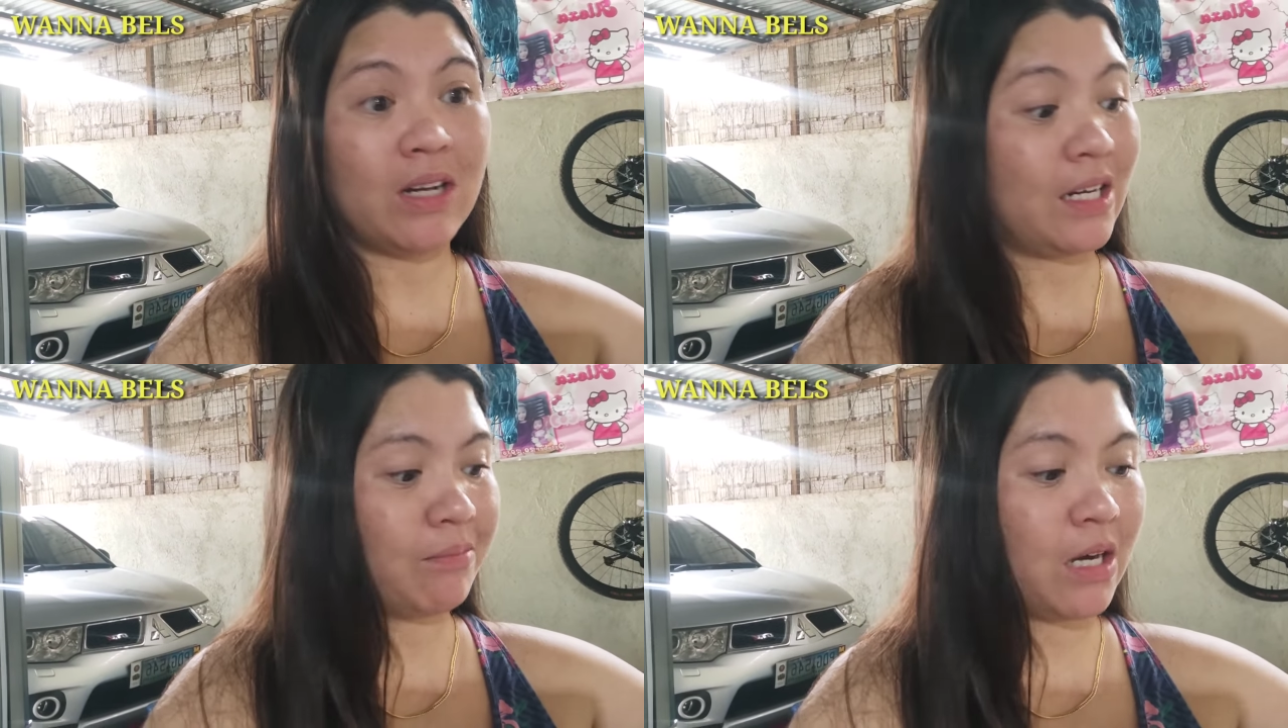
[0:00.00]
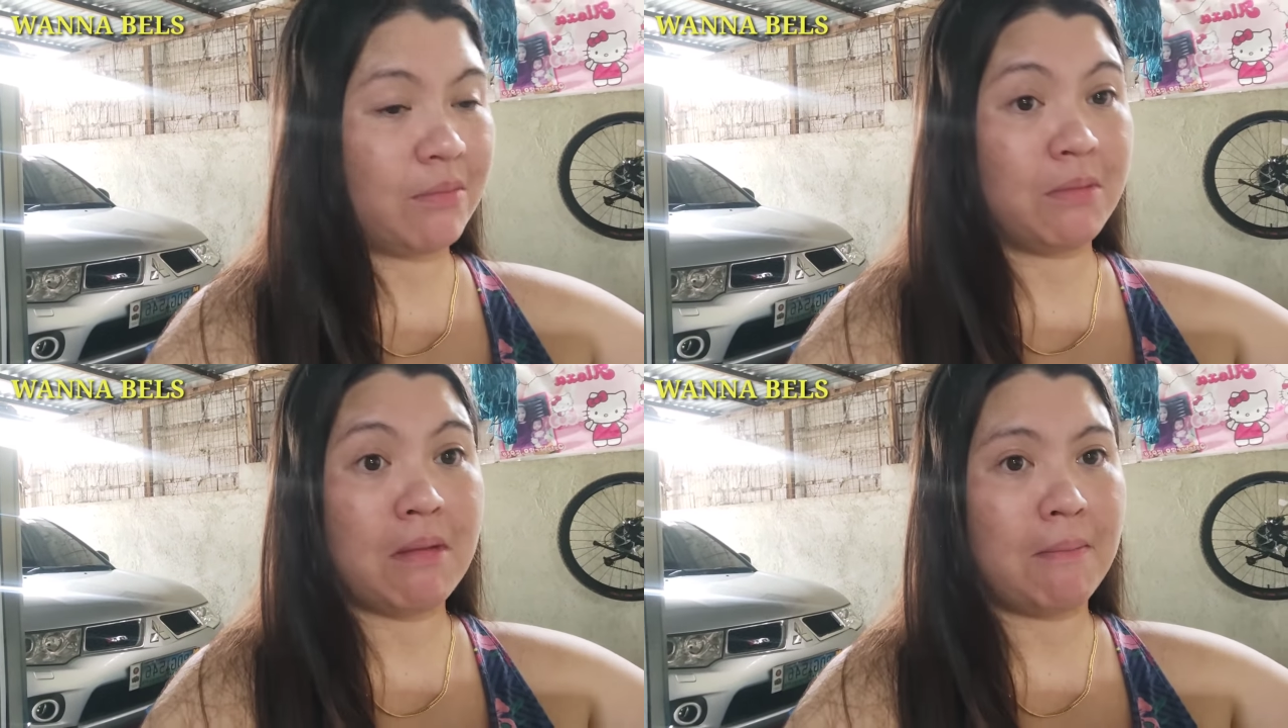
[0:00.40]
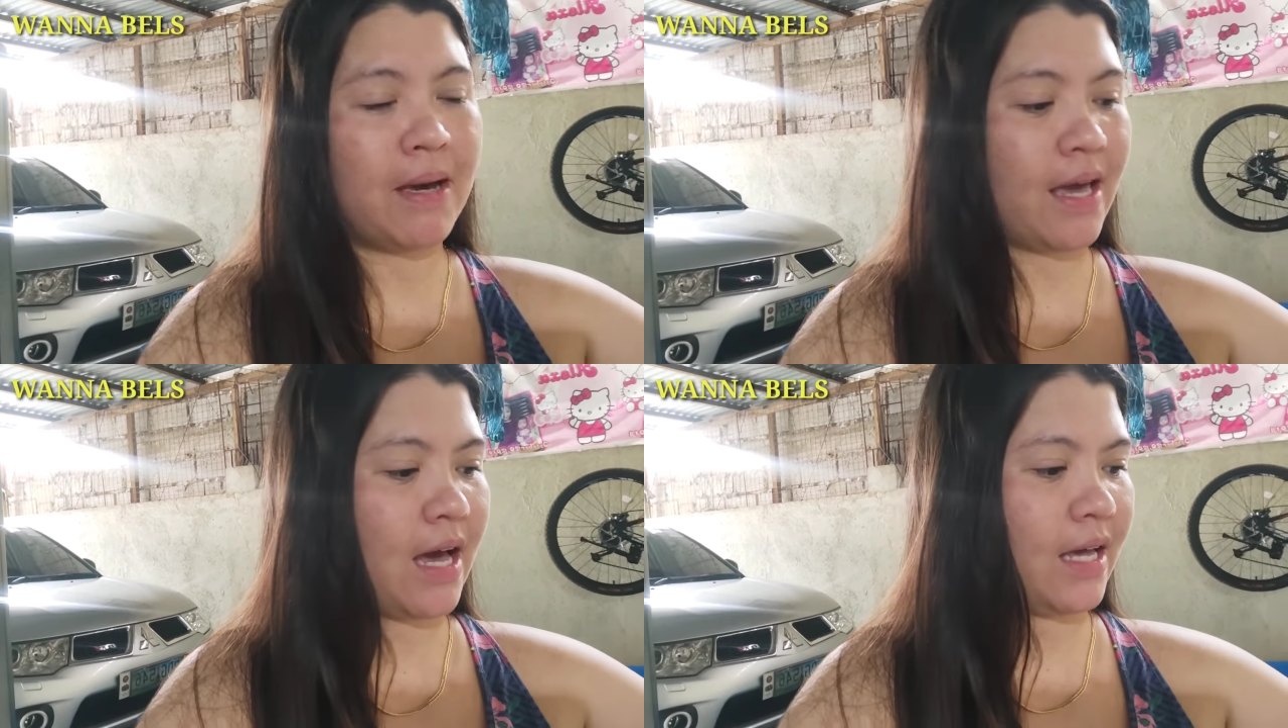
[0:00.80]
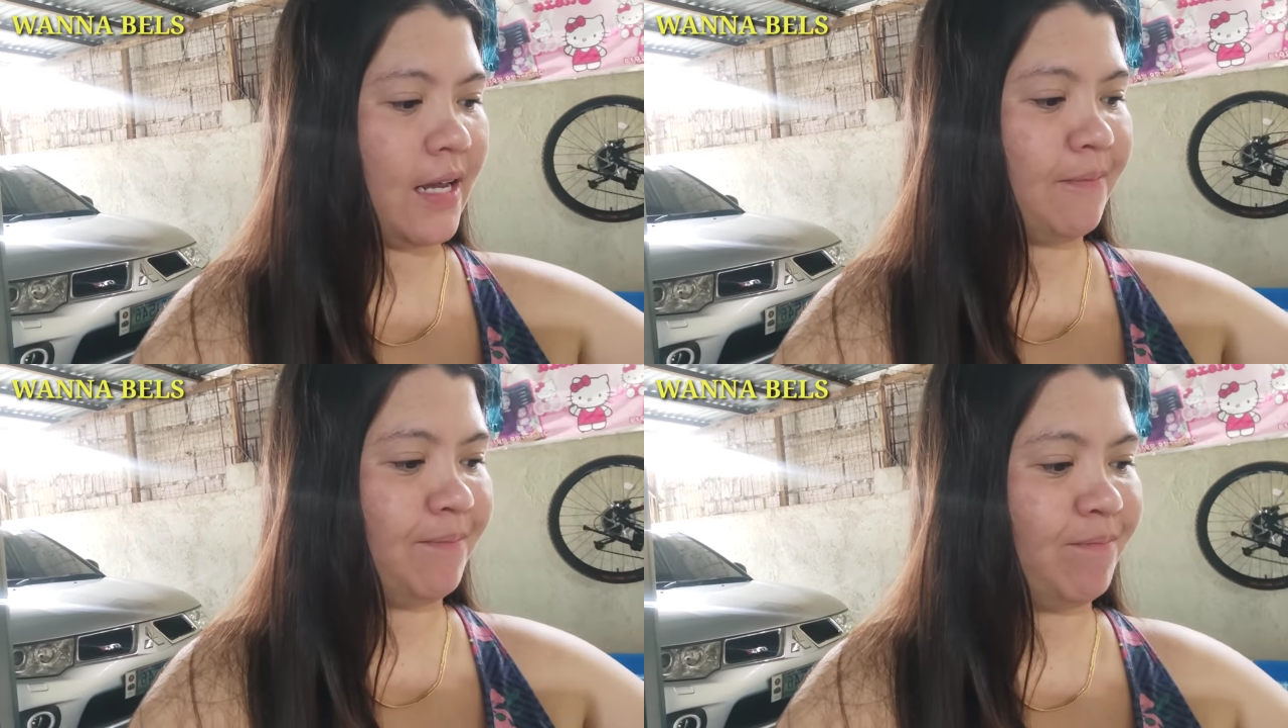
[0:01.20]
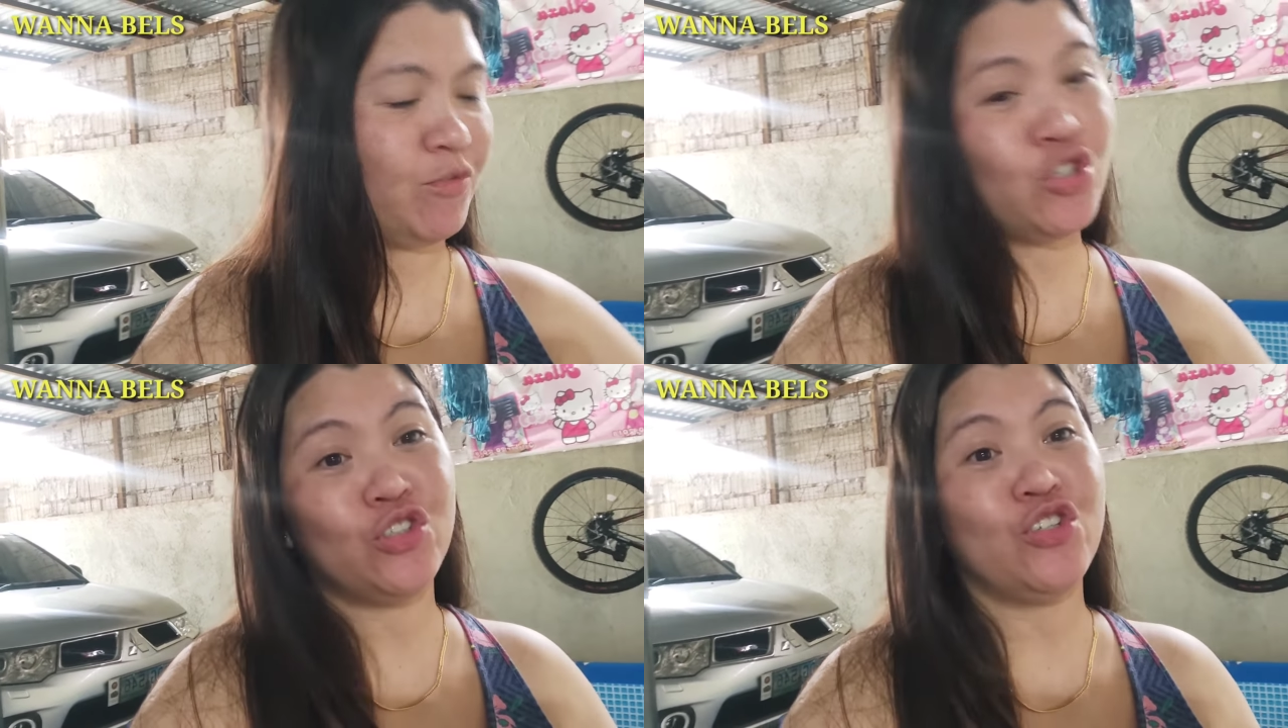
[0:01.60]
wala naman kaming
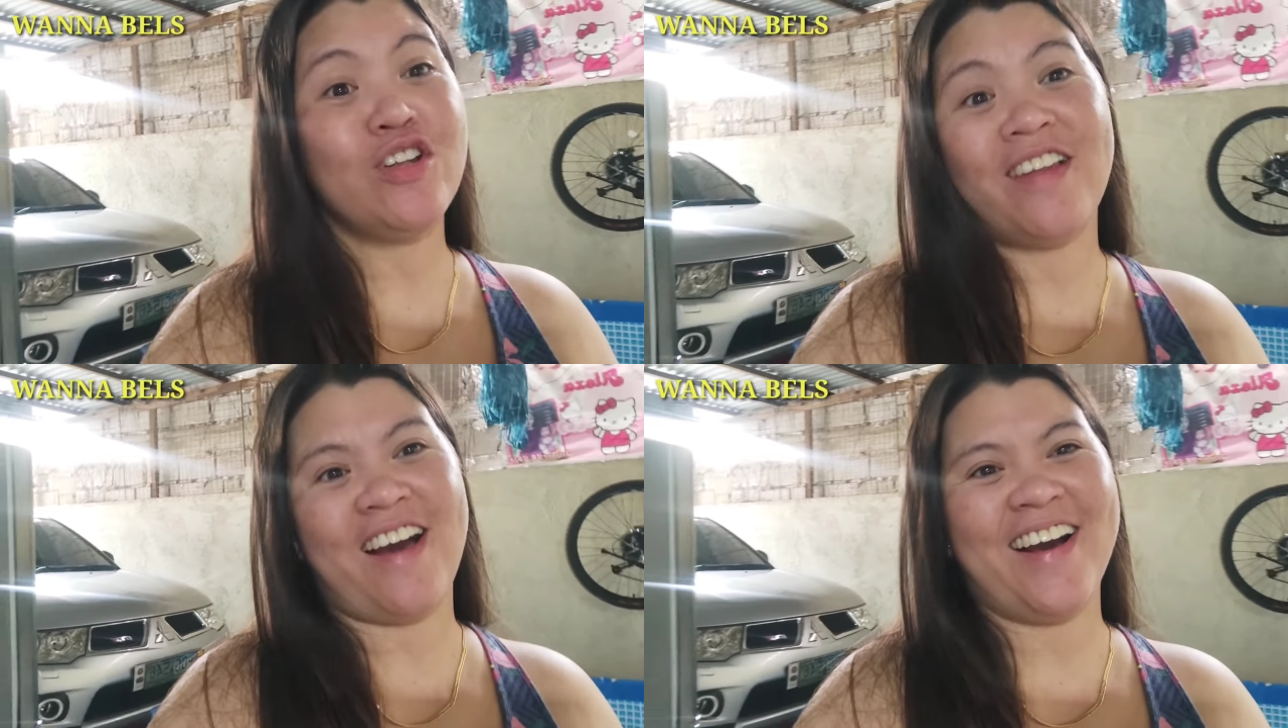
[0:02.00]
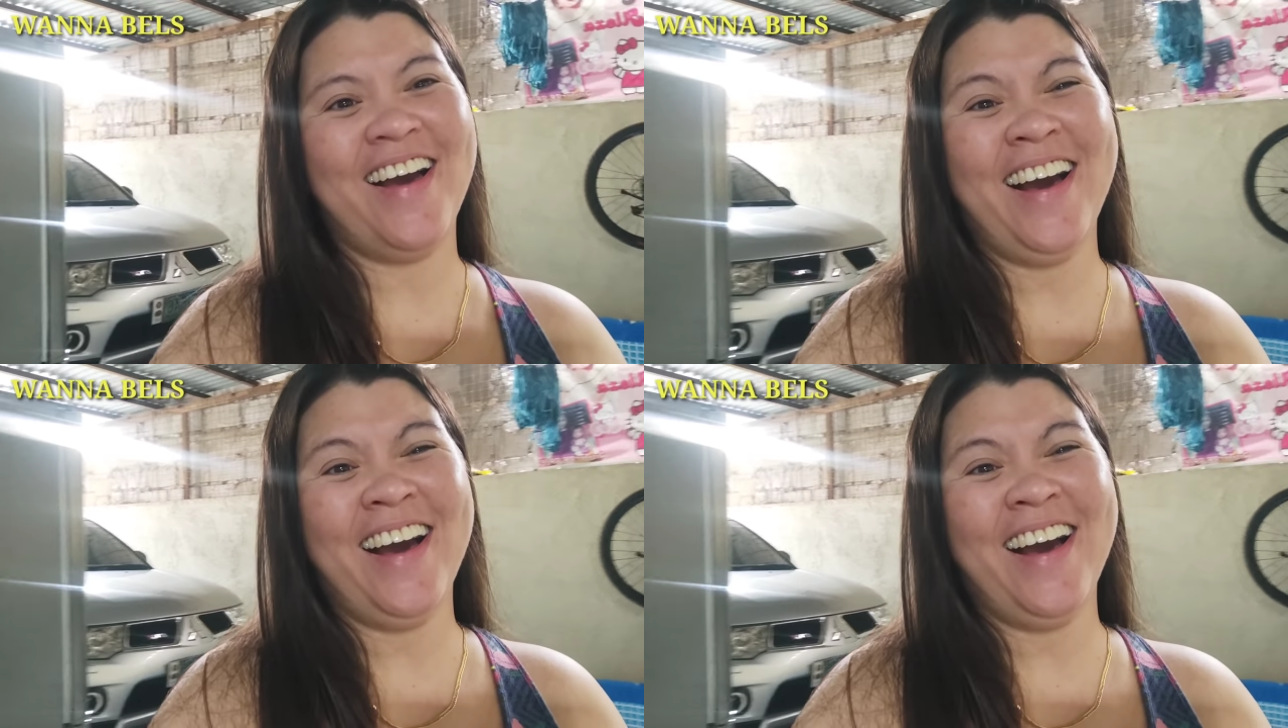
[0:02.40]
babayaran. Yun, yun lang.